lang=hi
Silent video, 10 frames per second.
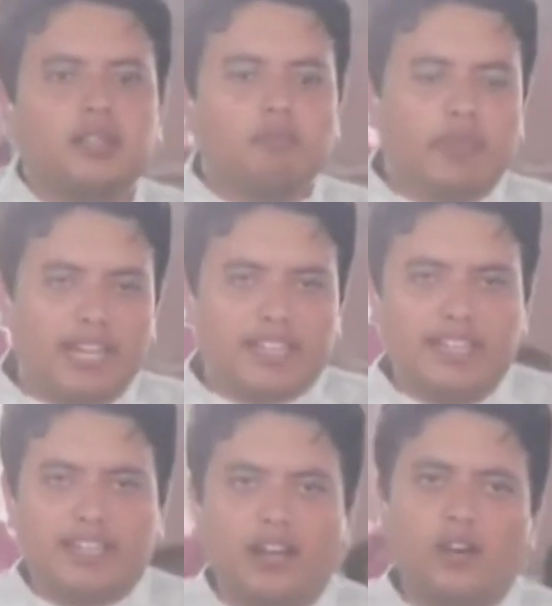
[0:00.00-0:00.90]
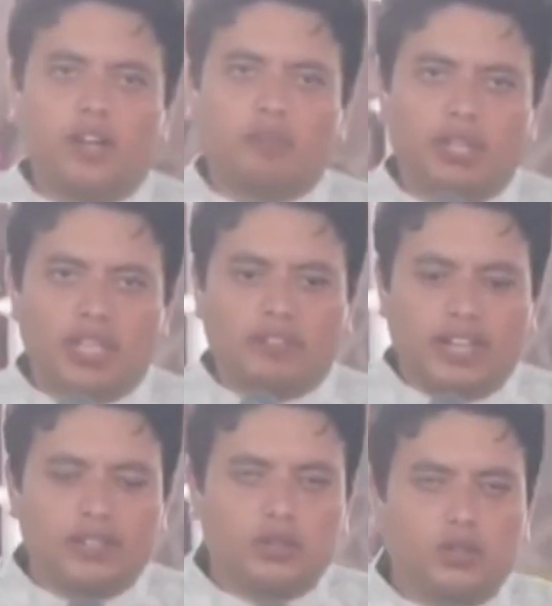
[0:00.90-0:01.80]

बैठने का और अपनी गवाही